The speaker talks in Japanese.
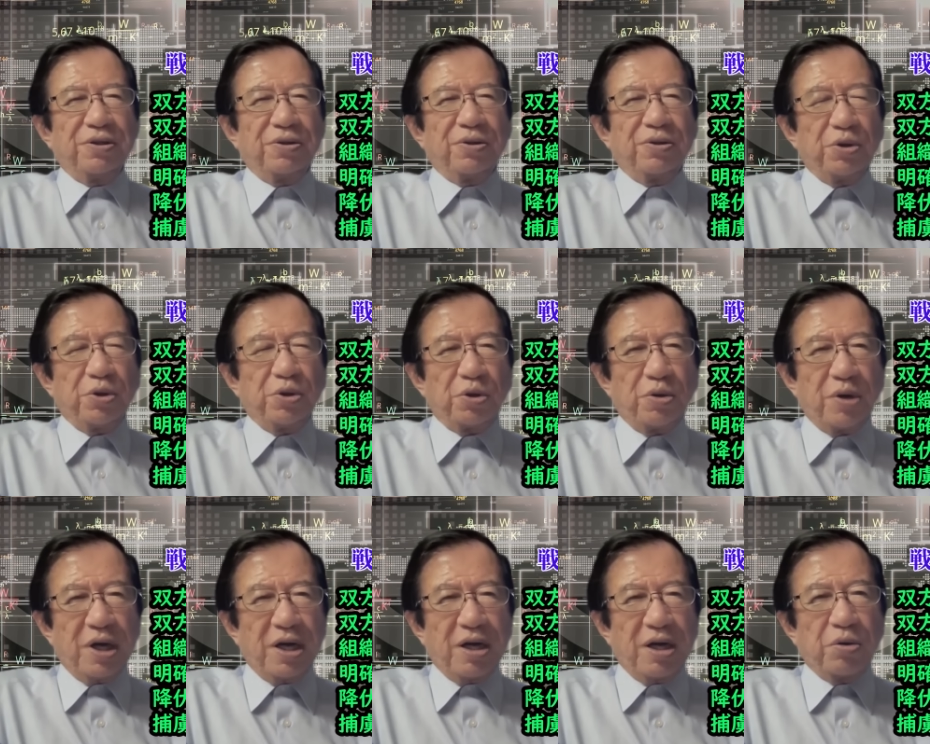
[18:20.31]
捕虜
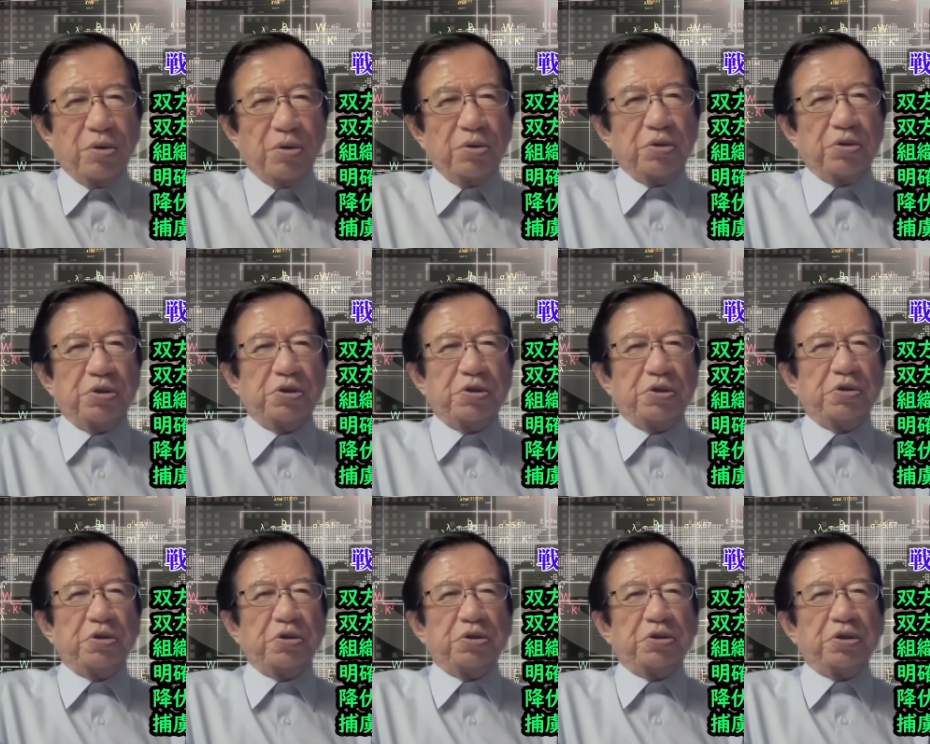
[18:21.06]
は捕虜
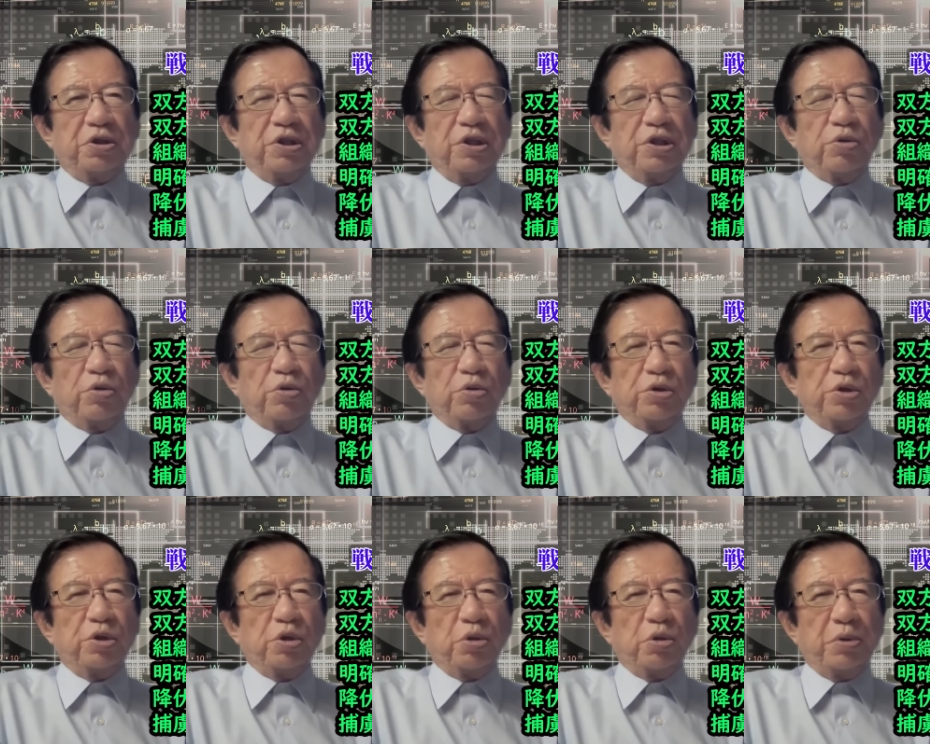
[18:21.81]
収容所に閉
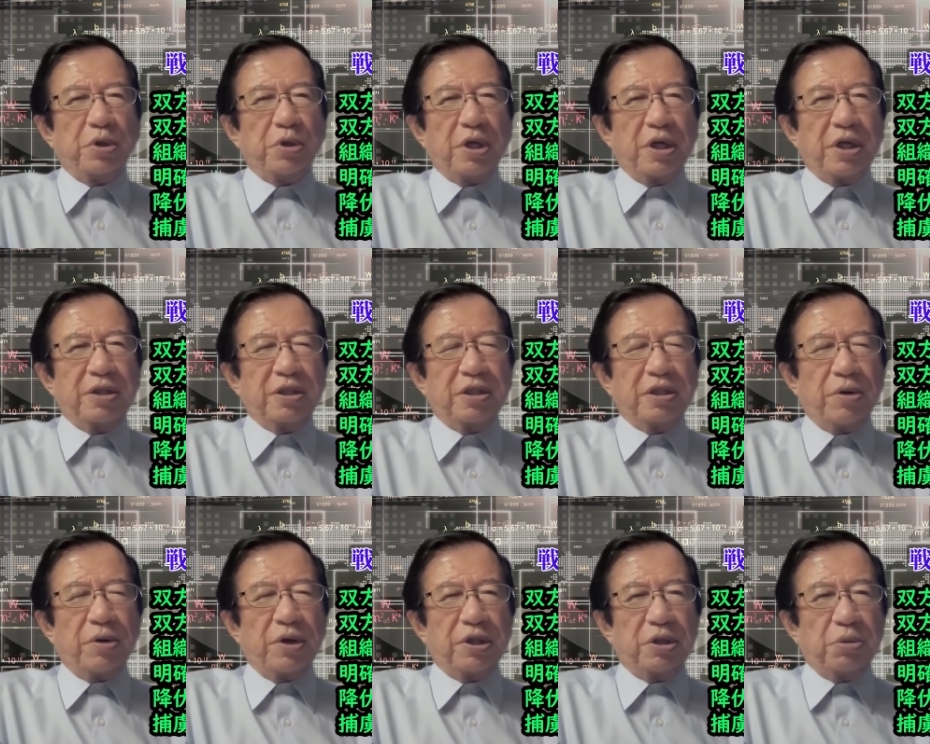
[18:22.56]
じ込められ
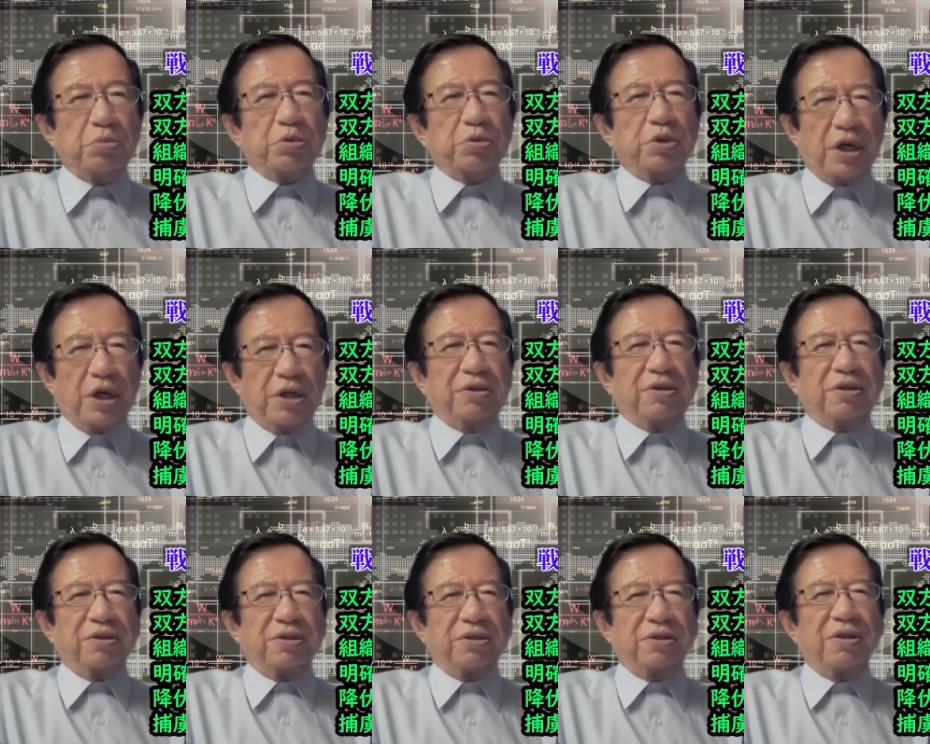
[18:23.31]
たわけでもない
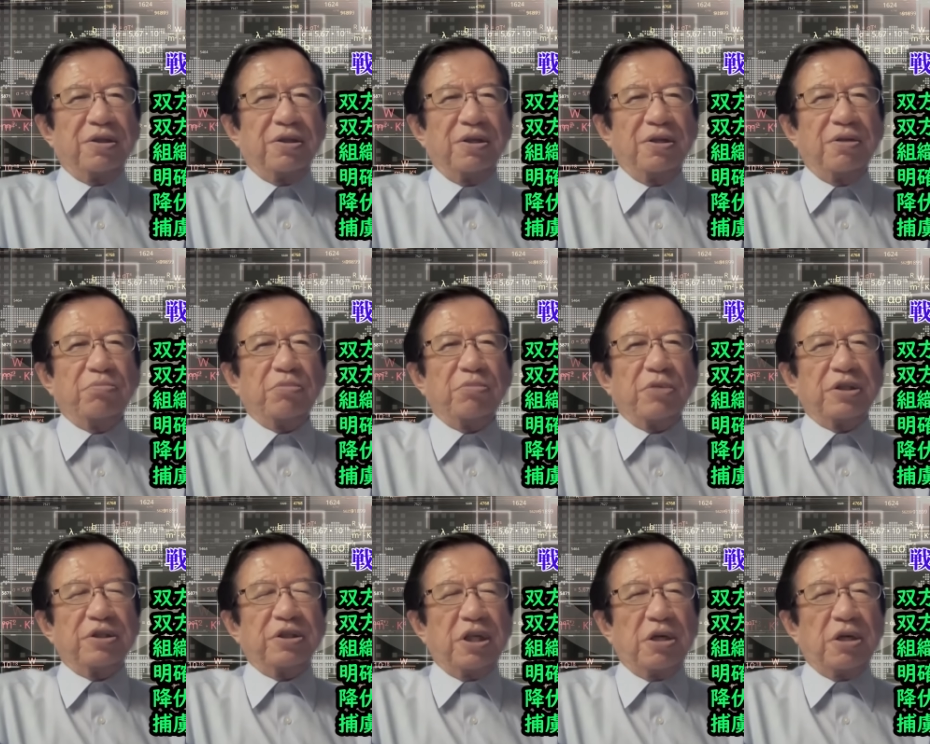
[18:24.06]
んです。
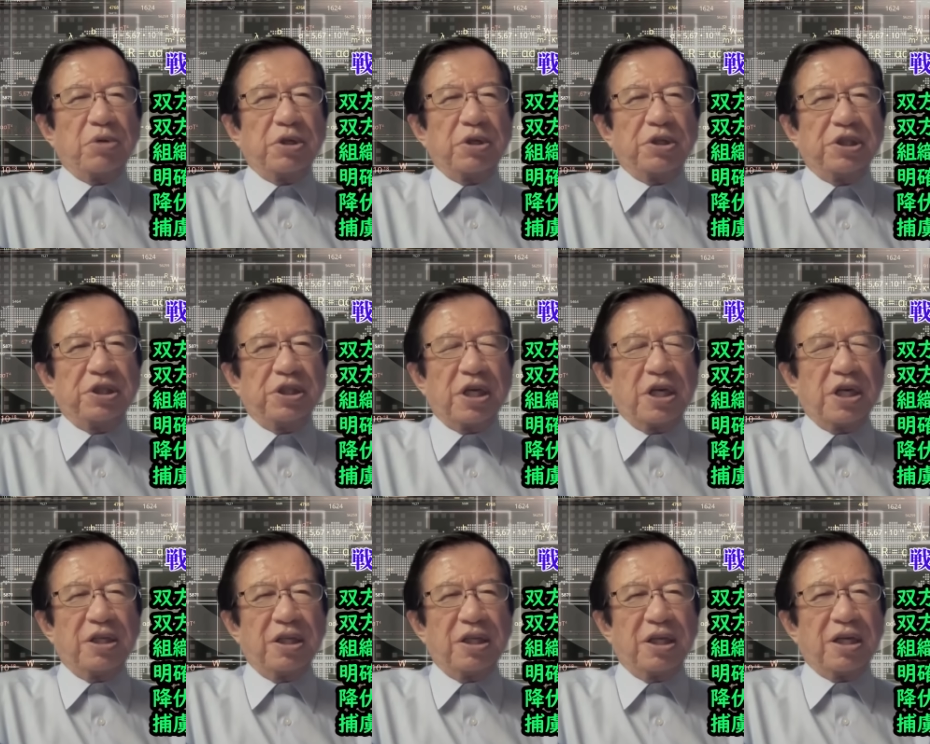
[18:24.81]
松山市
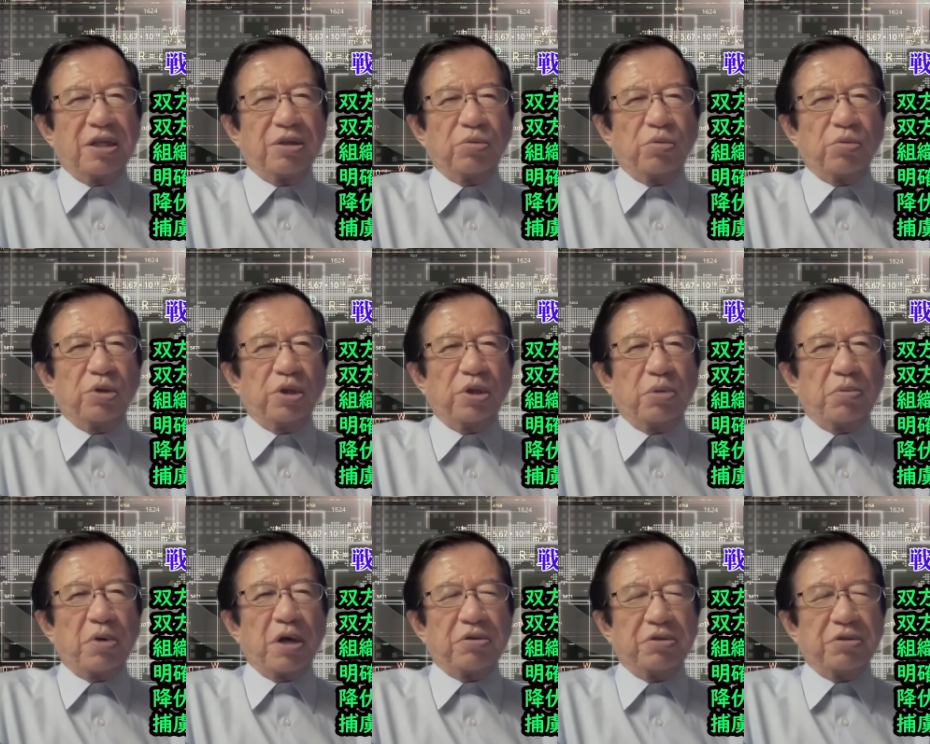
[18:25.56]
内ならどこで
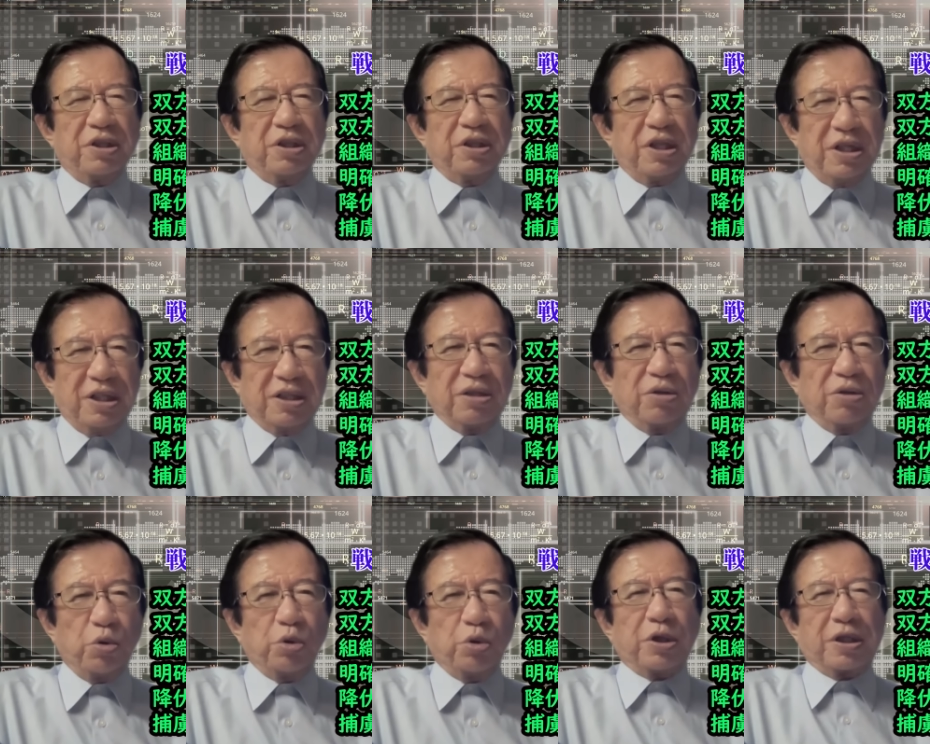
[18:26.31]
も歩いていいっ
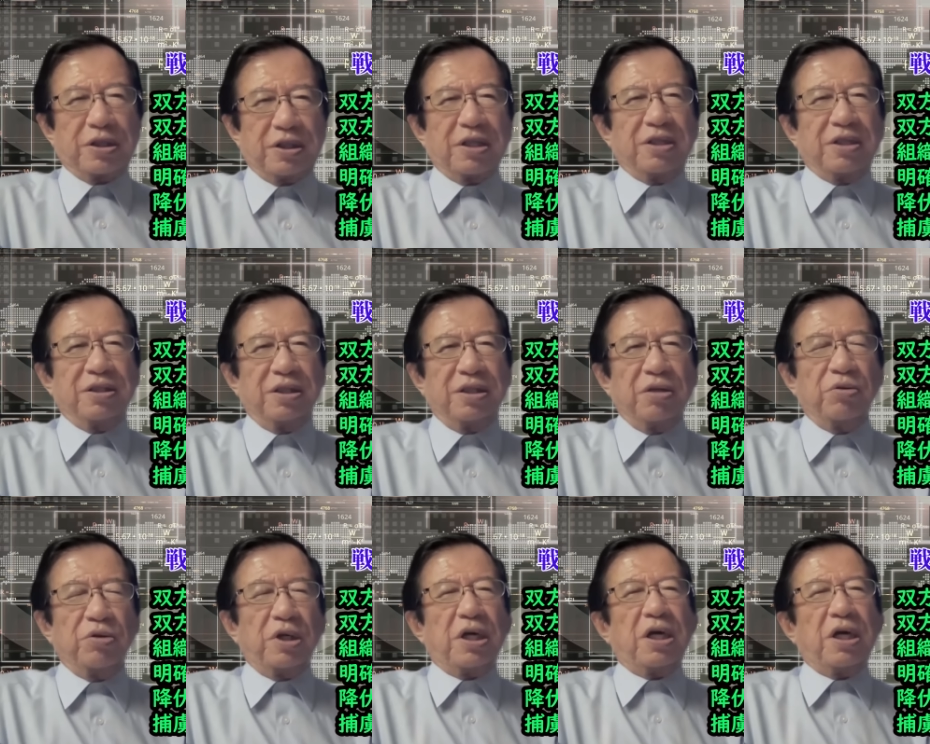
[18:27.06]
てこうだったんです。
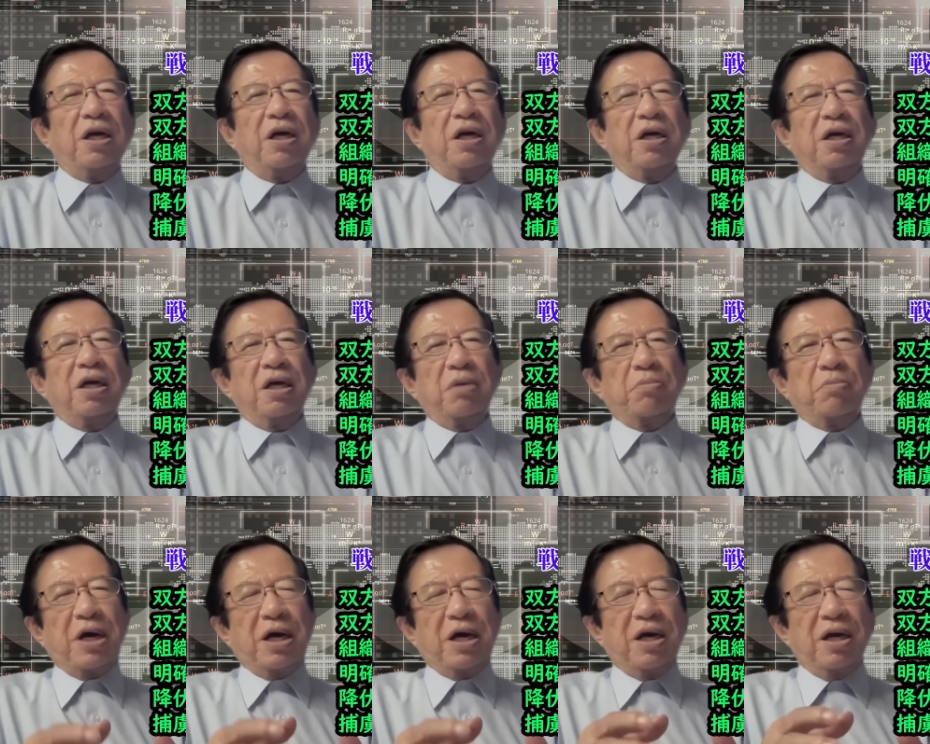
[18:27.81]
これが、
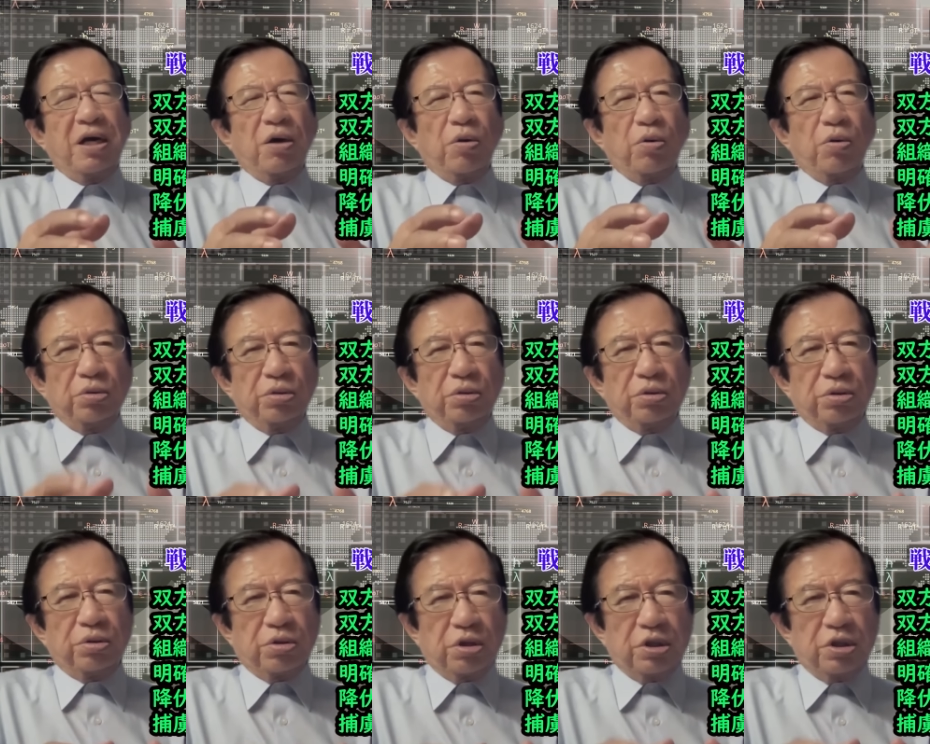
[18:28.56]
まあ、本
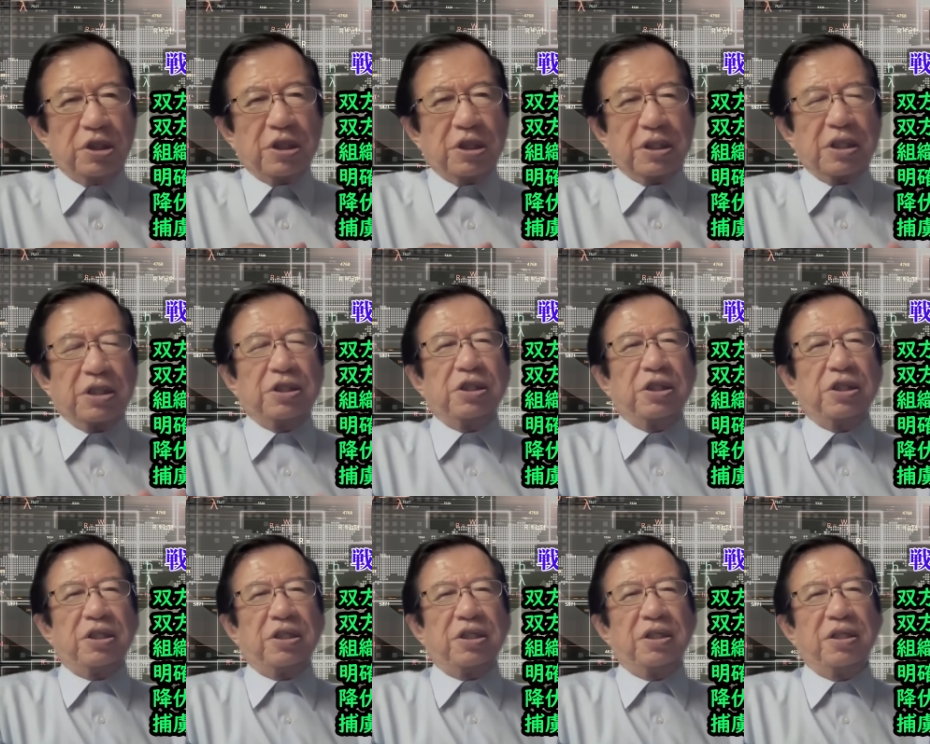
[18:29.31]
当に正し
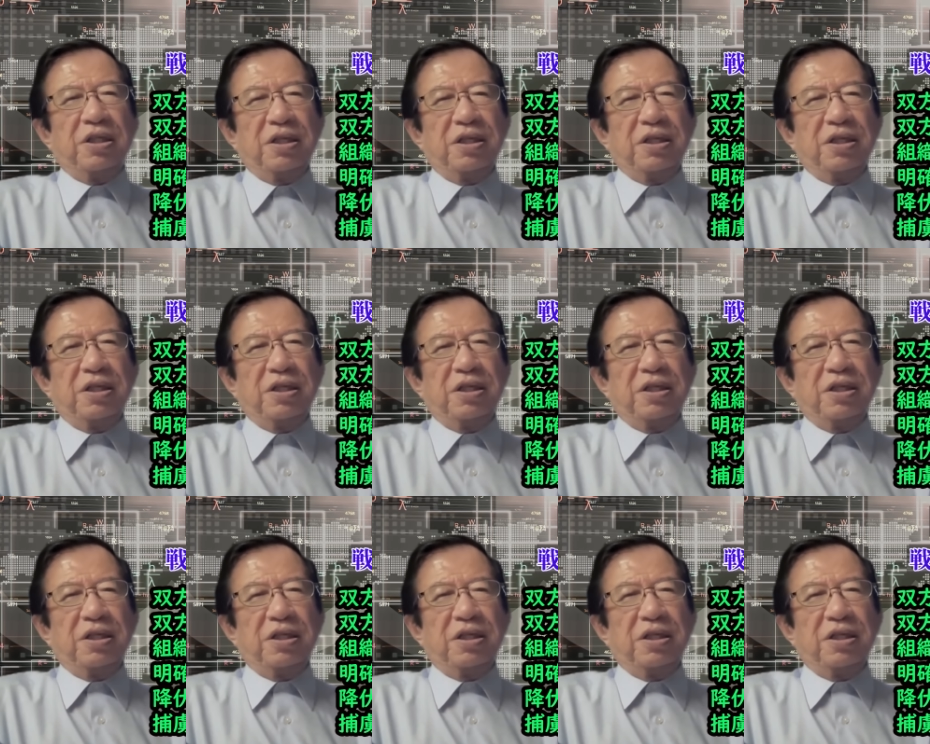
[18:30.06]
い。